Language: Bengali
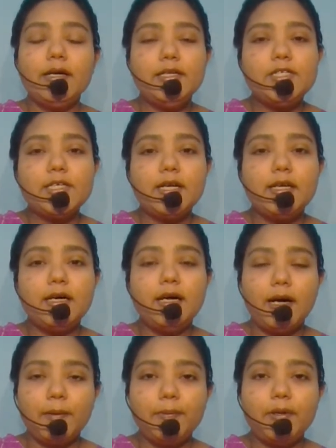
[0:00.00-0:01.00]
ইনশাল্লাহ
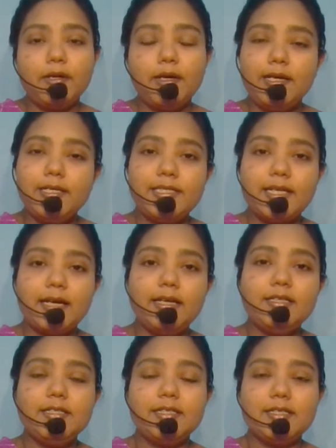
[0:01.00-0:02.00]
আপনারা এই
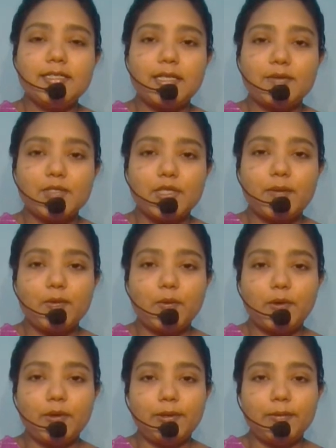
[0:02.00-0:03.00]
চ্যানেলটিকে সাবস্ক্রাইব
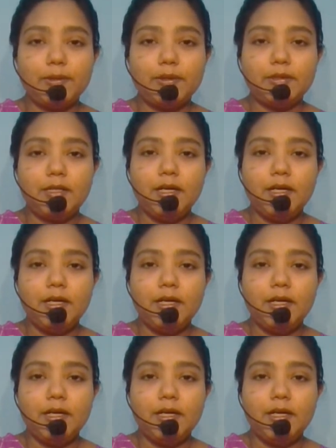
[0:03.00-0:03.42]
করে দিবেন